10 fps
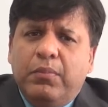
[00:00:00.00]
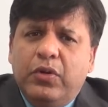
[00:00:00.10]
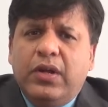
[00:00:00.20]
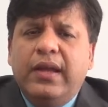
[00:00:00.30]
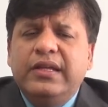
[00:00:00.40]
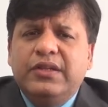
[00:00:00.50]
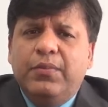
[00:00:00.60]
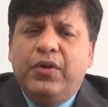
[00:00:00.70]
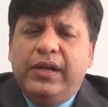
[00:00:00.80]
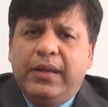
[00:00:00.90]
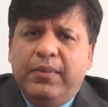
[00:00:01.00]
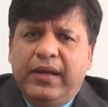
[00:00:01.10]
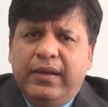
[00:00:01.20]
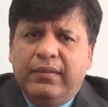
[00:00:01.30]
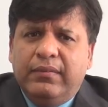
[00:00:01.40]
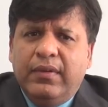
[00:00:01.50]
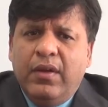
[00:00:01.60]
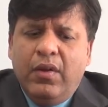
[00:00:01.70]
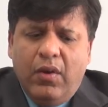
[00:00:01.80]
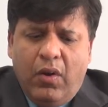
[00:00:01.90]
भूटानीज कम्युनिटी
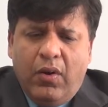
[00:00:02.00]
में